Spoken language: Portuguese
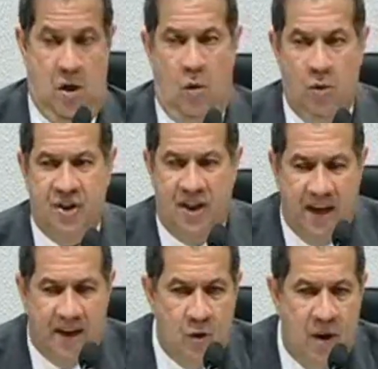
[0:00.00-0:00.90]
Ou
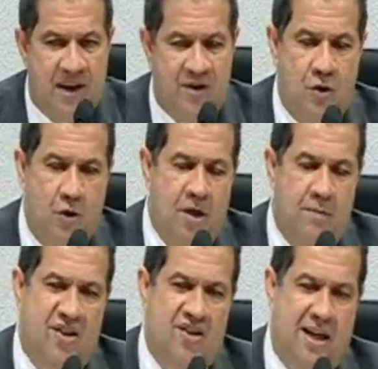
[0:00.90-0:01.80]
será que não é racional
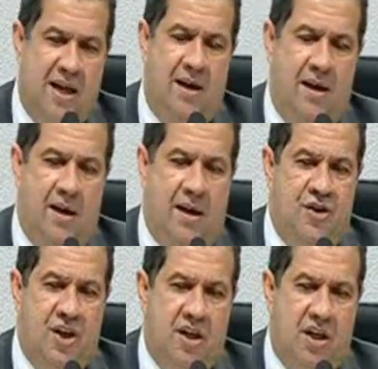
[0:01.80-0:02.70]
imaginar
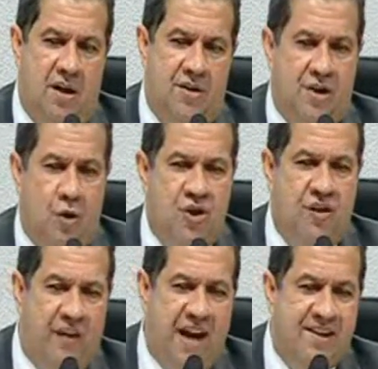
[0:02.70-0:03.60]
de que se eu
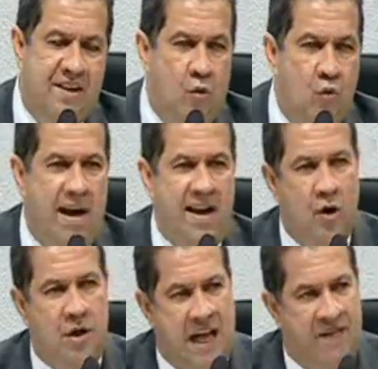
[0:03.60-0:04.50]
tivesse alguma
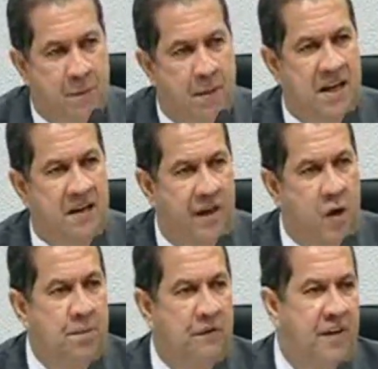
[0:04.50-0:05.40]
aeronave para me levar,
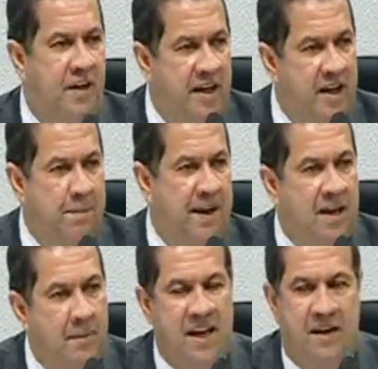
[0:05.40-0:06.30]
eu preferiria que
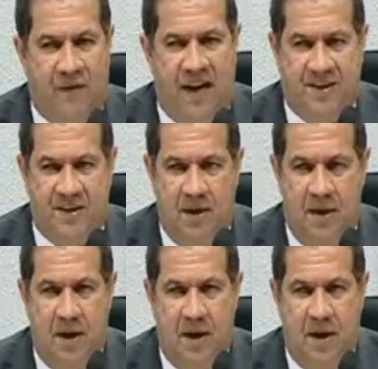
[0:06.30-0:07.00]
ela me levasse